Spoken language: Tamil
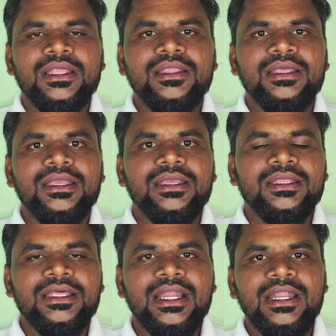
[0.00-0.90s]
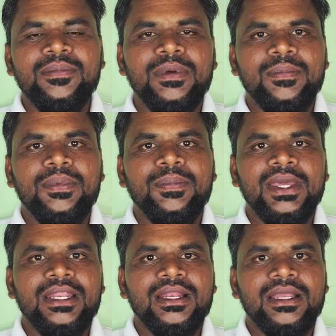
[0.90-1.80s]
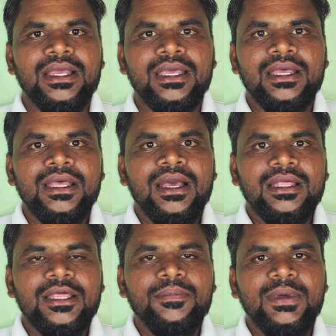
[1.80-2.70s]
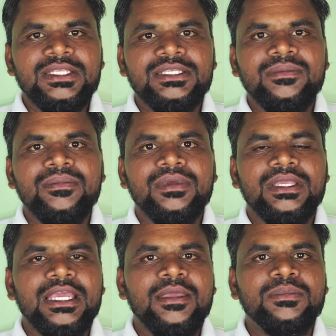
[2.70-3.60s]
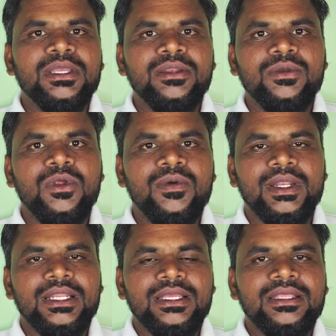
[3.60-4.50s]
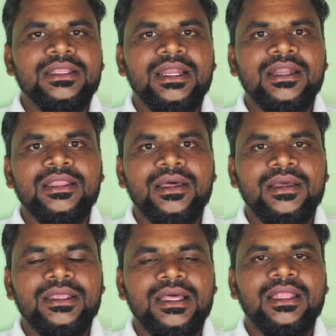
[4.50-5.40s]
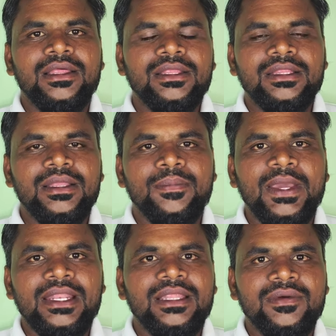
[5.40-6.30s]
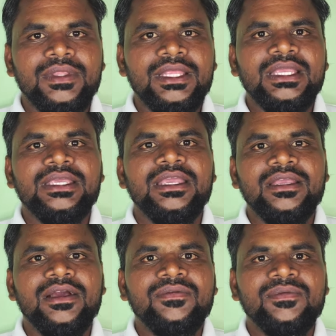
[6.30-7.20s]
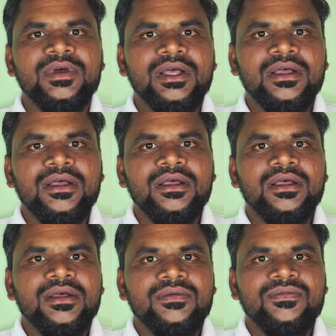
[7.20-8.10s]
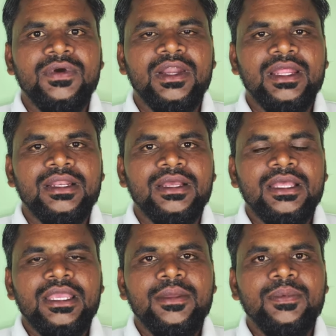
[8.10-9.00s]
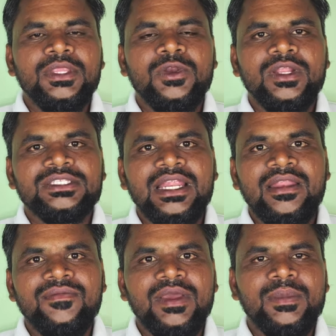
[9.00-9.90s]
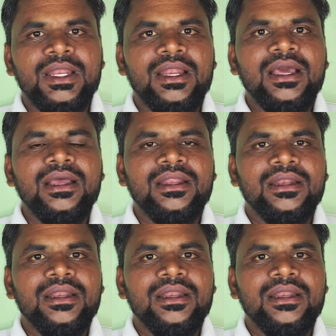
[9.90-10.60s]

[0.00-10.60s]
அதாவது இது ரெண்டு பேர் இருக்குங்க அதாவது பெர்சிம் எகிப்தியன் க்ளோவர் இது ரெண்டு தான் இது அதாவது இந்த பயிர் தான் வந்து கிங் ஆஃப் ஃபாடர் இப்போ இதனோட சயின்டிஃபிக் நேம் என்னன்னா